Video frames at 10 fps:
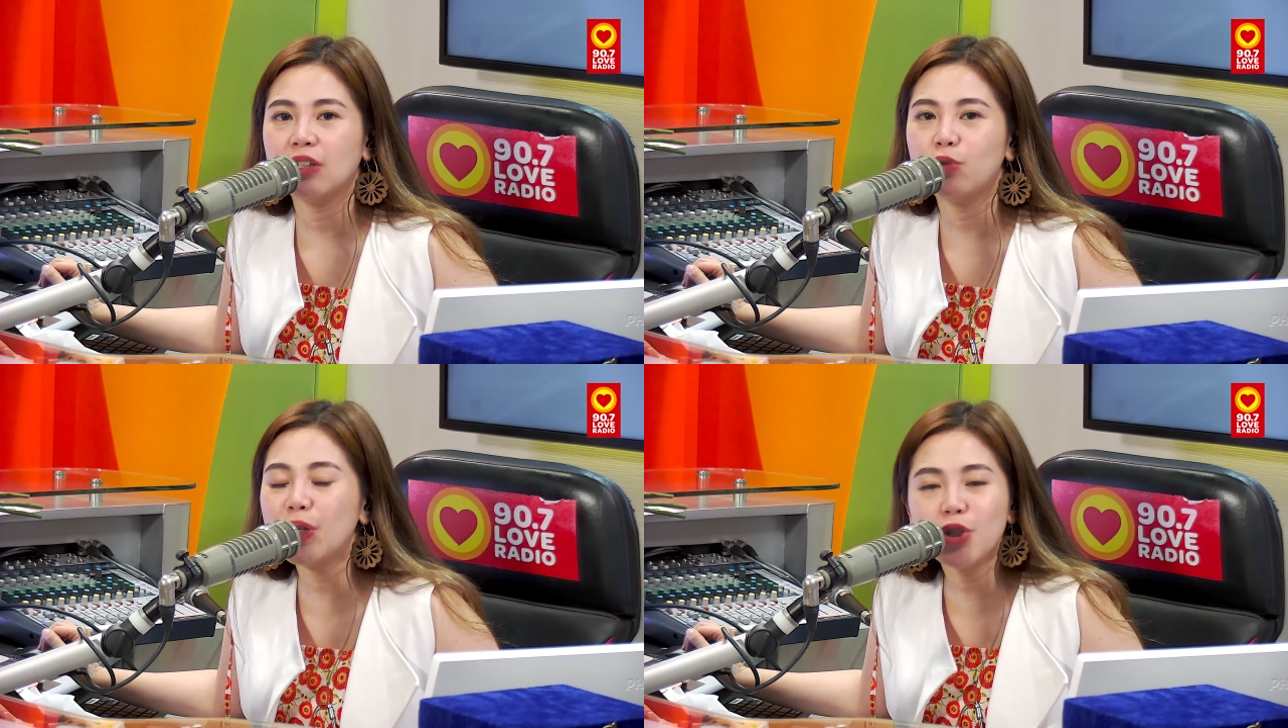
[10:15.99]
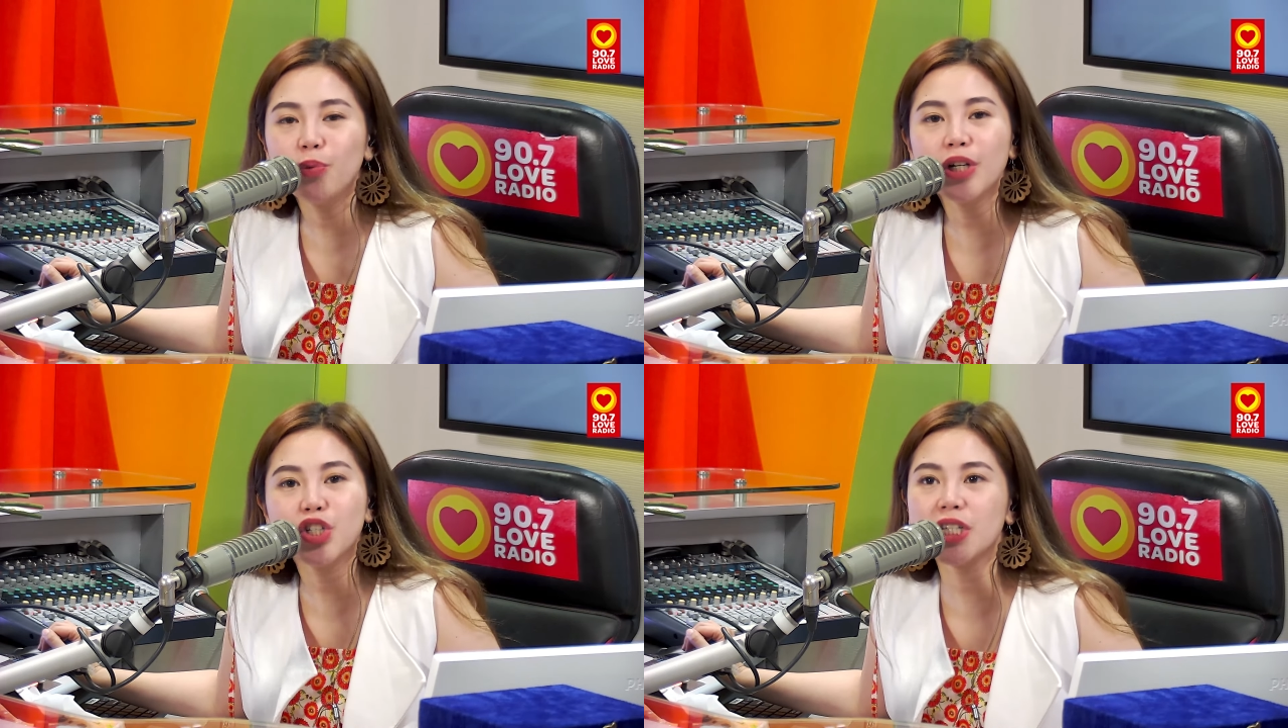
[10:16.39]
when you
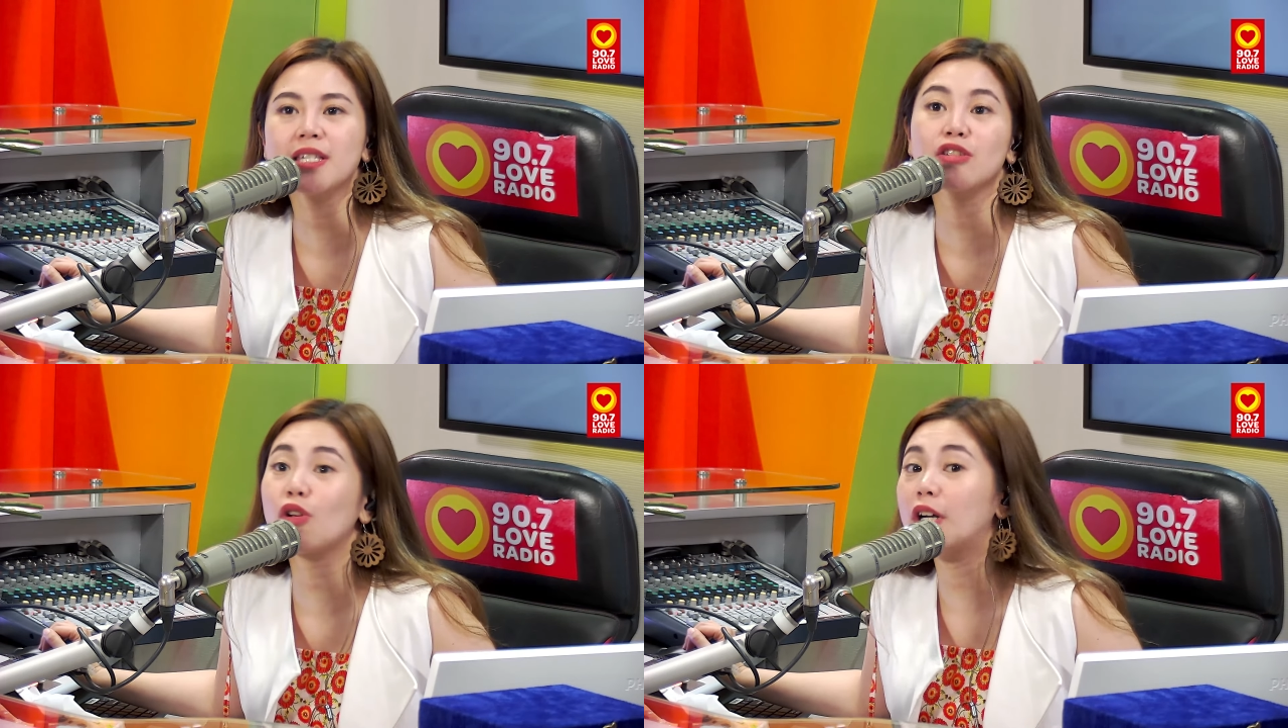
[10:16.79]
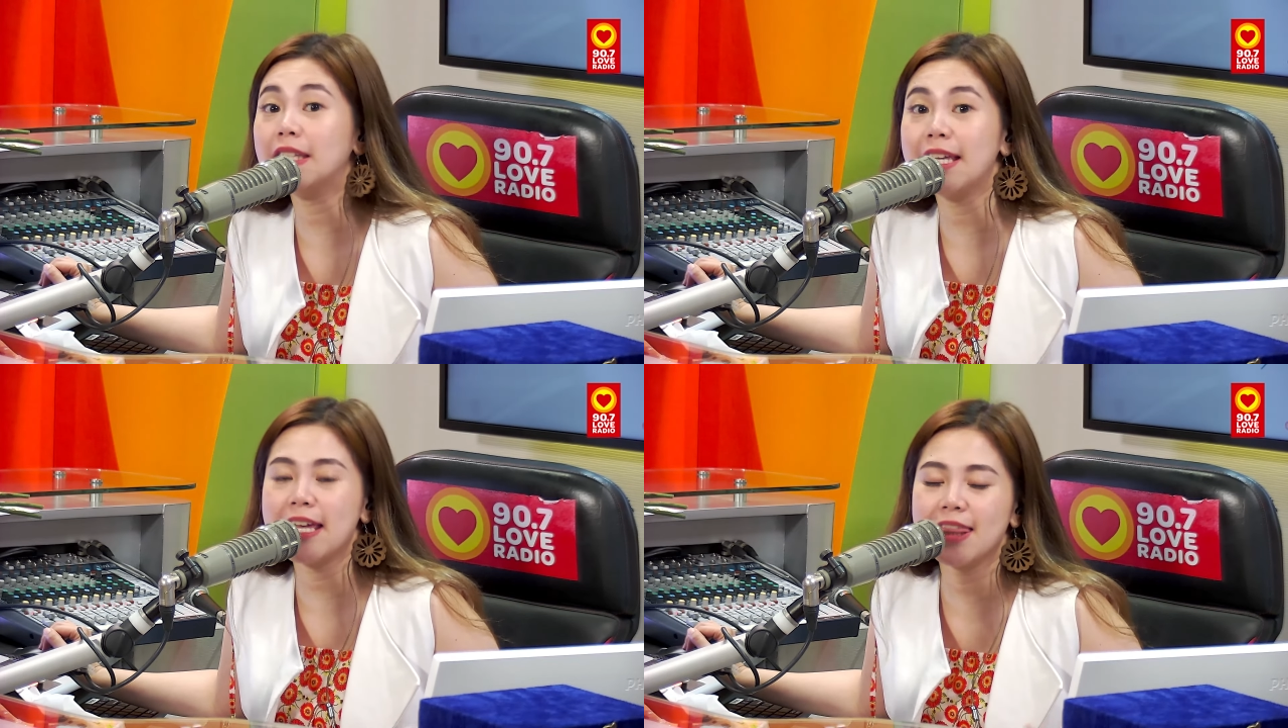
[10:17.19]
were just
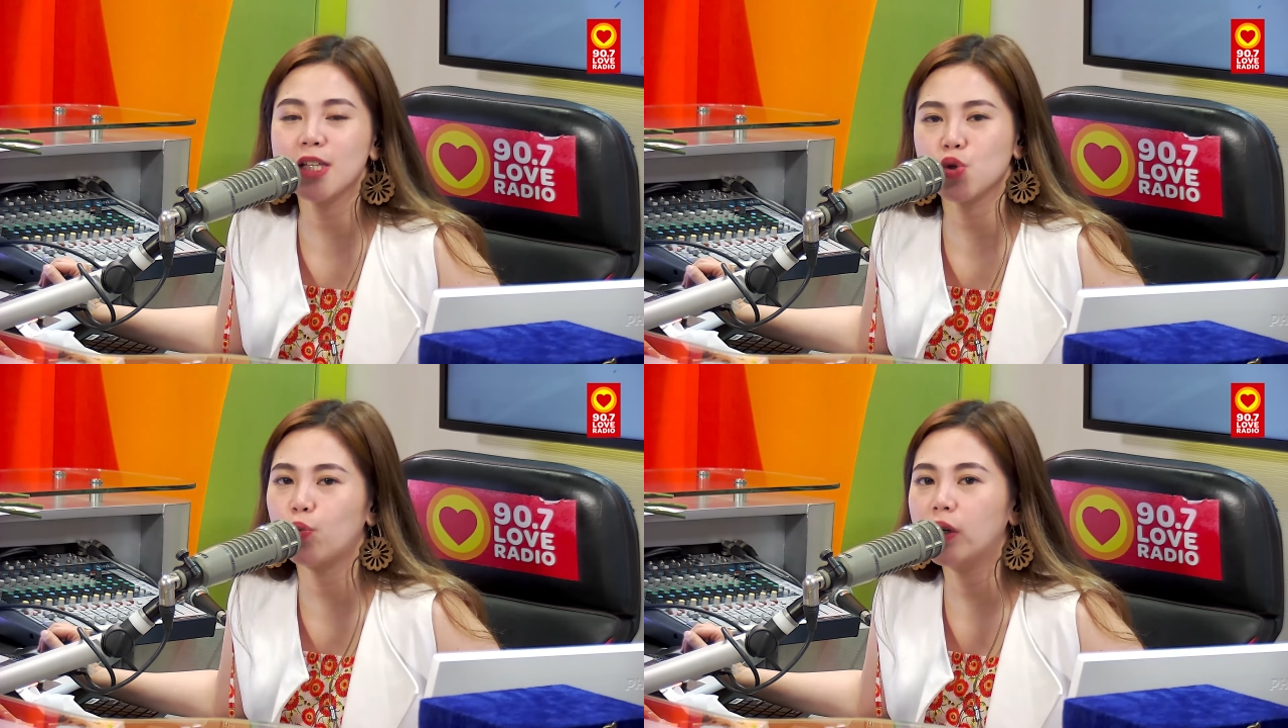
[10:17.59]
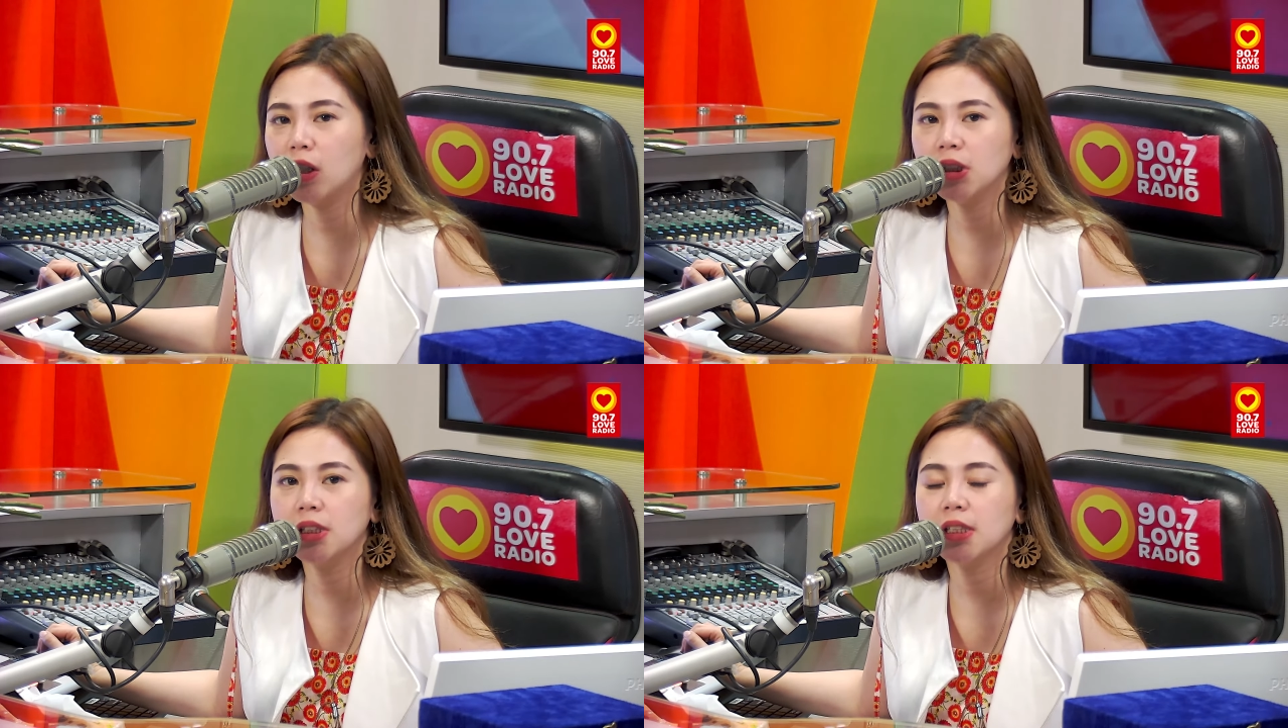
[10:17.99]
starting in this
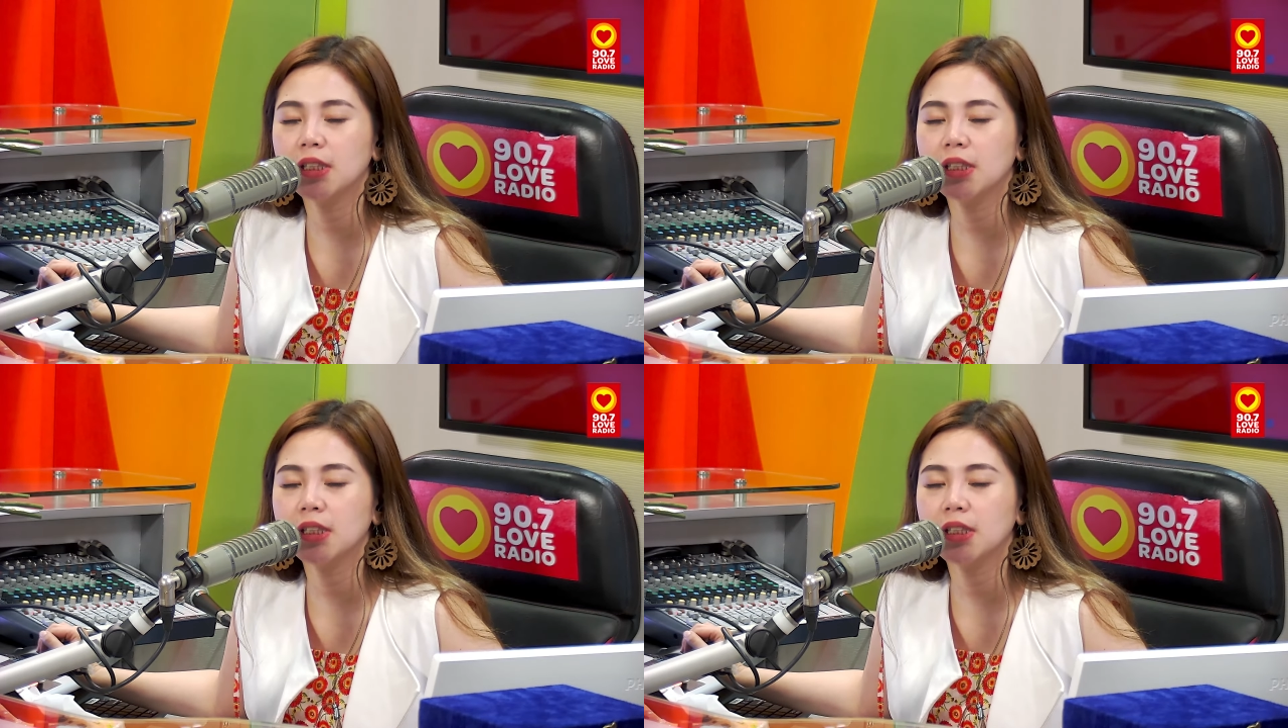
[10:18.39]
world.